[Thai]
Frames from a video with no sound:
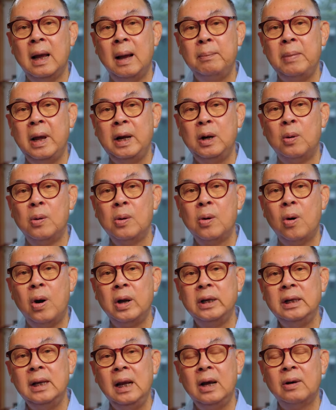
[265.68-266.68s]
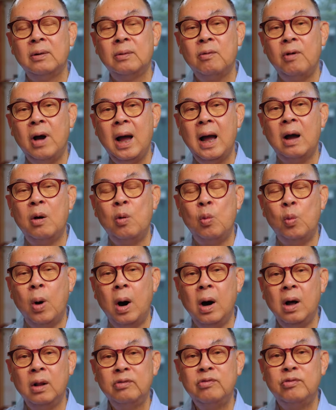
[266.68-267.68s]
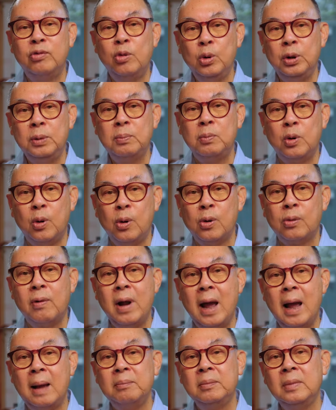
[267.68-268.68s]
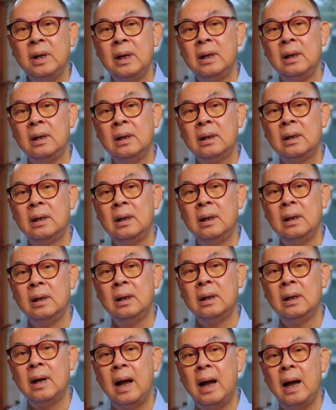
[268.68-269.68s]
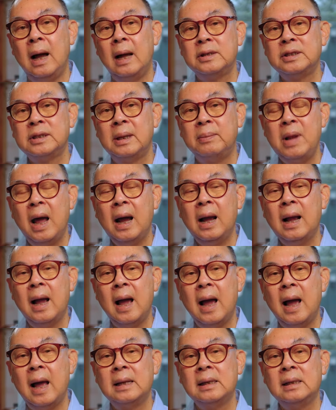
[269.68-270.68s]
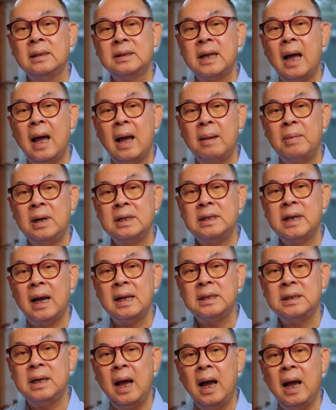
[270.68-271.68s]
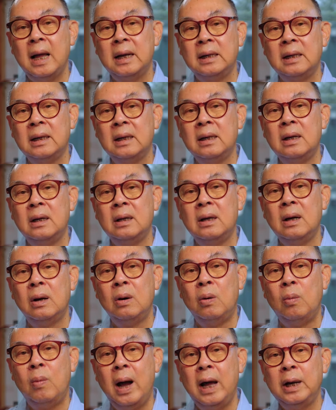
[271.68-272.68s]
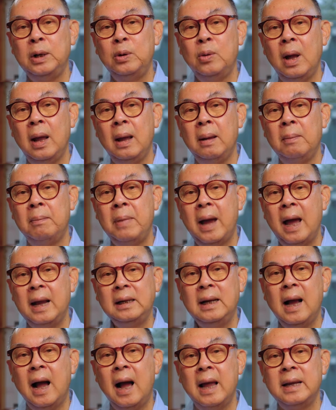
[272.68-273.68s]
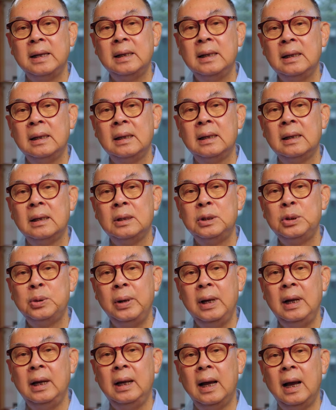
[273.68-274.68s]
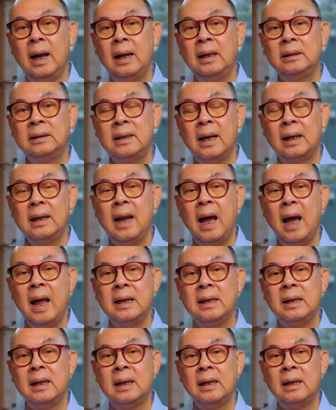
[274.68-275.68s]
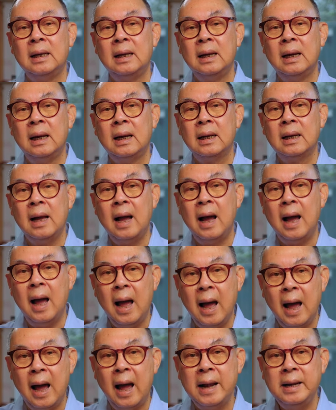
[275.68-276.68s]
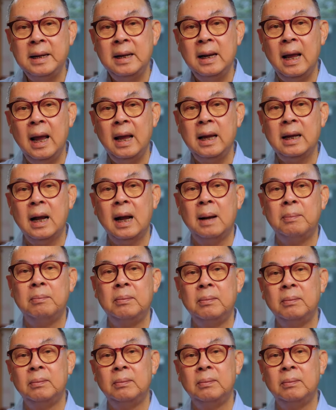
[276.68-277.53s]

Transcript: เป็นองค์กรที่เรียกว่า World Food Program คืออสำนักงานสหประชาชาติว่าด้วยแผนการช่วยเหลือทางด้านอาหารให้กับ